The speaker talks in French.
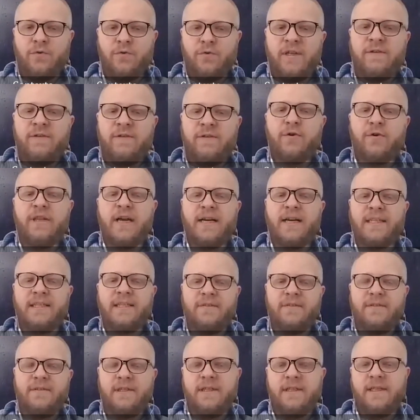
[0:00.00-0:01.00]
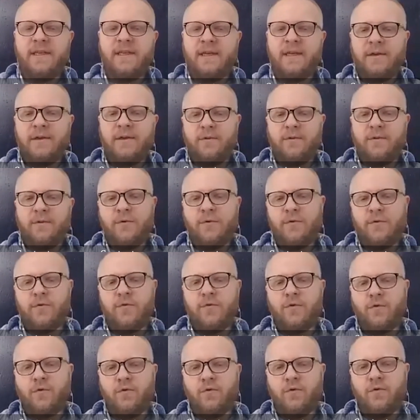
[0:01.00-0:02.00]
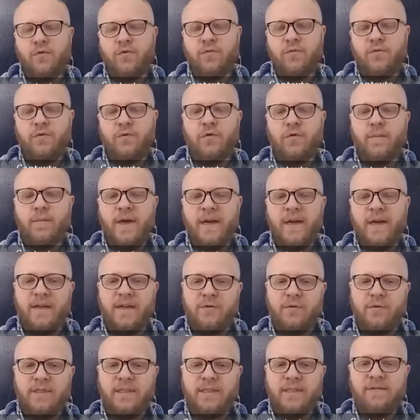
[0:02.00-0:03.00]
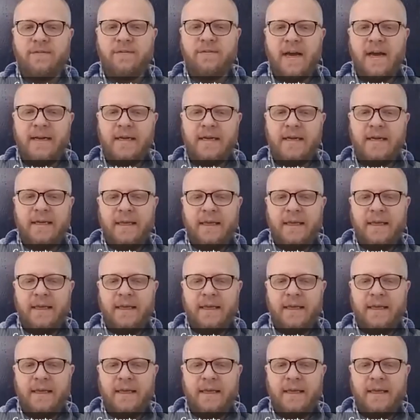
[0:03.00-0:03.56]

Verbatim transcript: du niveau d'activité euh, du futur mercato estival.